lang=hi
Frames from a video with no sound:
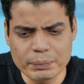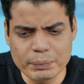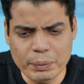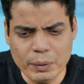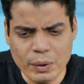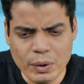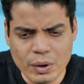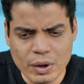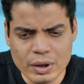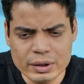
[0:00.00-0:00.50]

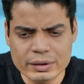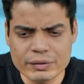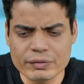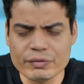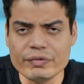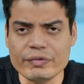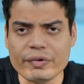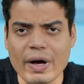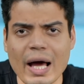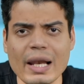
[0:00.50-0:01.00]
बहुत
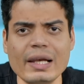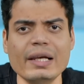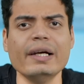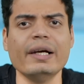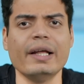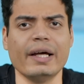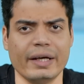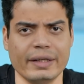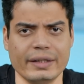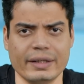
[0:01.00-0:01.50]

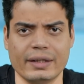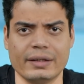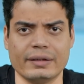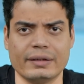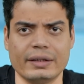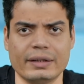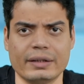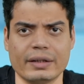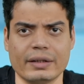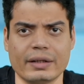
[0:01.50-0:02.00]
वैलिड है ये
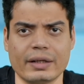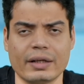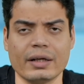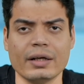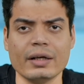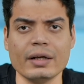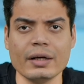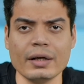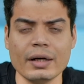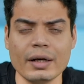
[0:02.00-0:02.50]
गलती करना
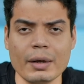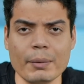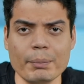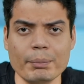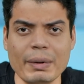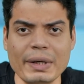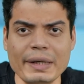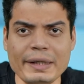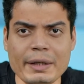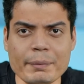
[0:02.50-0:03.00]

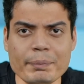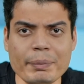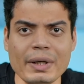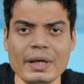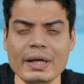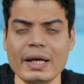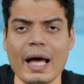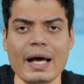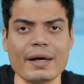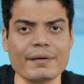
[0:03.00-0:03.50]
मल्टीपल
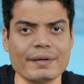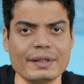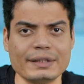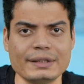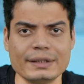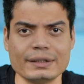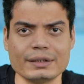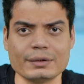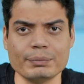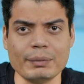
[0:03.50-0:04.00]

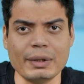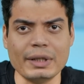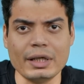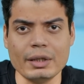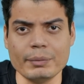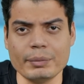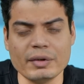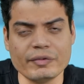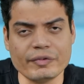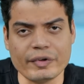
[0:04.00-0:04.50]
लैंग्वेजेस
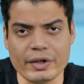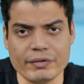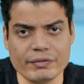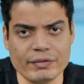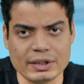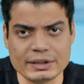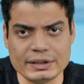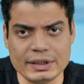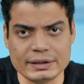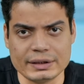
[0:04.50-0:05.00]
मल्टीपल
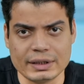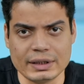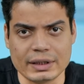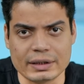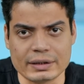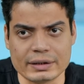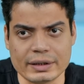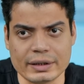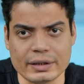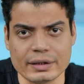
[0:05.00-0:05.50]
फ्रेमवर्क सीखने
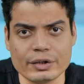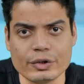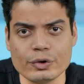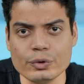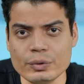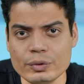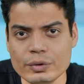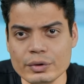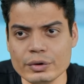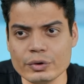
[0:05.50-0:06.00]
लगते हैं
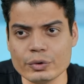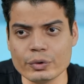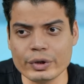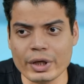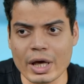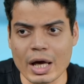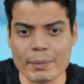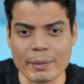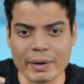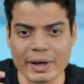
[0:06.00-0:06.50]
क्यों
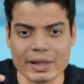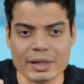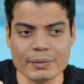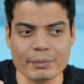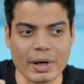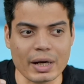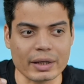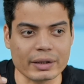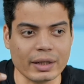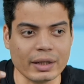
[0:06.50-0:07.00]
क्योंकि हमारा
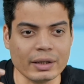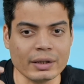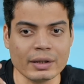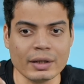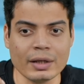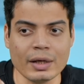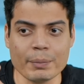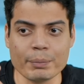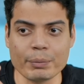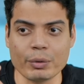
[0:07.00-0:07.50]
दिमाग ना
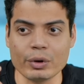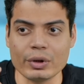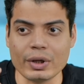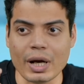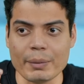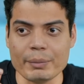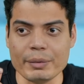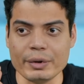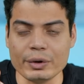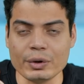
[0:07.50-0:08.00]

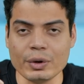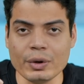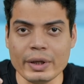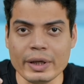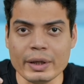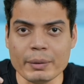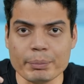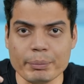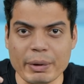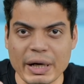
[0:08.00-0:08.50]
प्रोग्रामिंग को
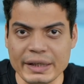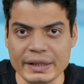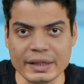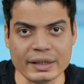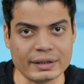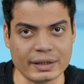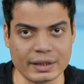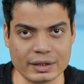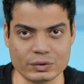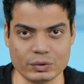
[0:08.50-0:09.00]
एक बेट की
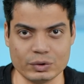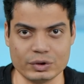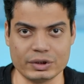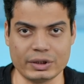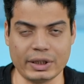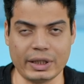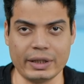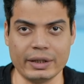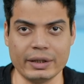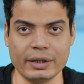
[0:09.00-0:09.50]
तरह
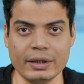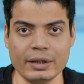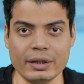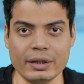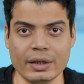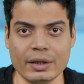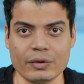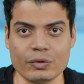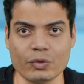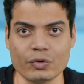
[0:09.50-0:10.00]
सोचता है
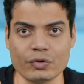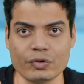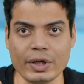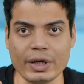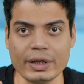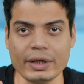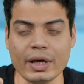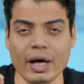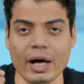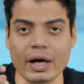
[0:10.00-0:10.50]
सोचता
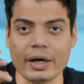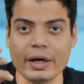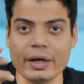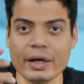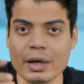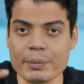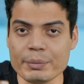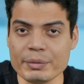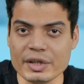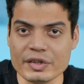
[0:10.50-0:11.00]
है कि अगर
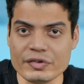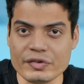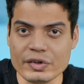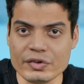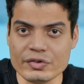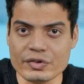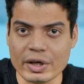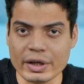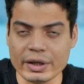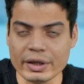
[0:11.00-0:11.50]
हम ये सीख
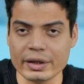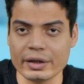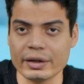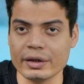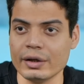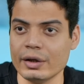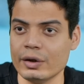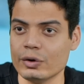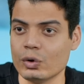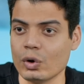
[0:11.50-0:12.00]
जाएंगे
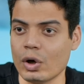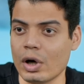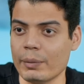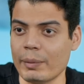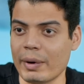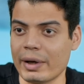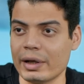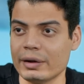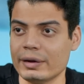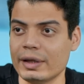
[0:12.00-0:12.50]
तो
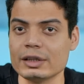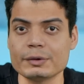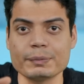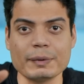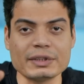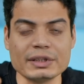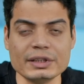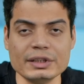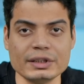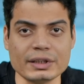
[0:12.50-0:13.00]
हमारा दस
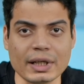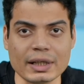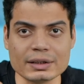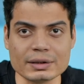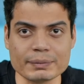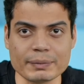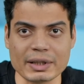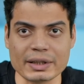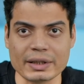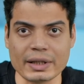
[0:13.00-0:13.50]
परसेंट
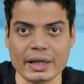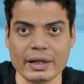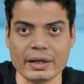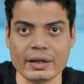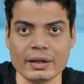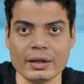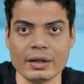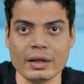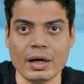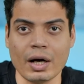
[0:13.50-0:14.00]
चांस बढ़ता है
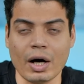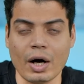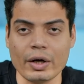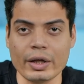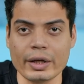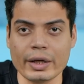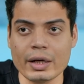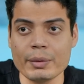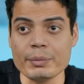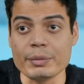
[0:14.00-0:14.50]
और
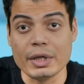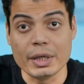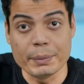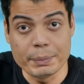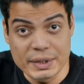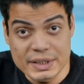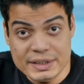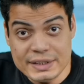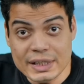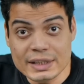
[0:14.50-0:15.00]
अगर हम ये
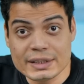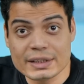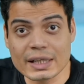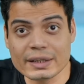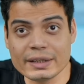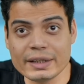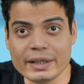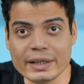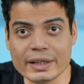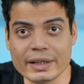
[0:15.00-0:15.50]
भी सीख
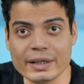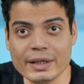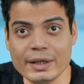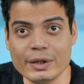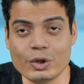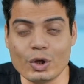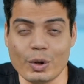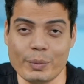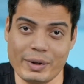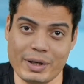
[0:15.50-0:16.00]
जाते हैं
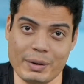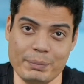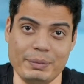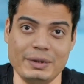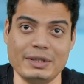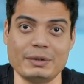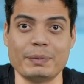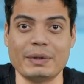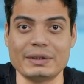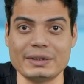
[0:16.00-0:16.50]
तो हमारा
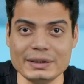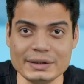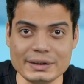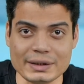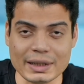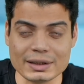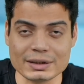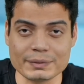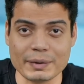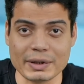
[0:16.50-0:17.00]
बीस परसेंट
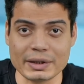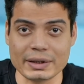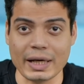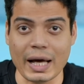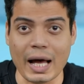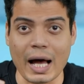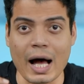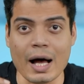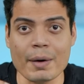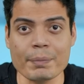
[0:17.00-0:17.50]
चांस बढ़ता
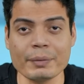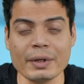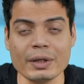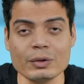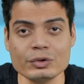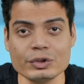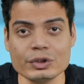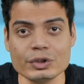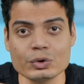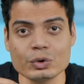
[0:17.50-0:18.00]
है आप ना
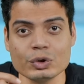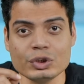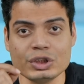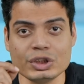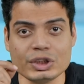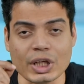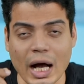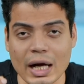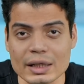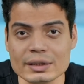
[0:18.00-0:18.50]
उस चीज़ को
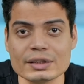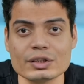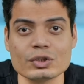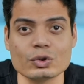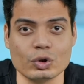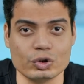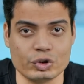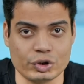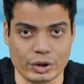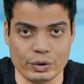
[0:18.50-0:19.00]
चांस
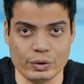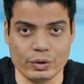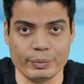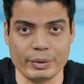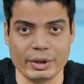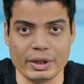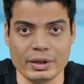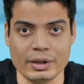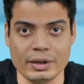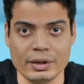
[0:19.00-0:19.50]
सोच रहे हो अभी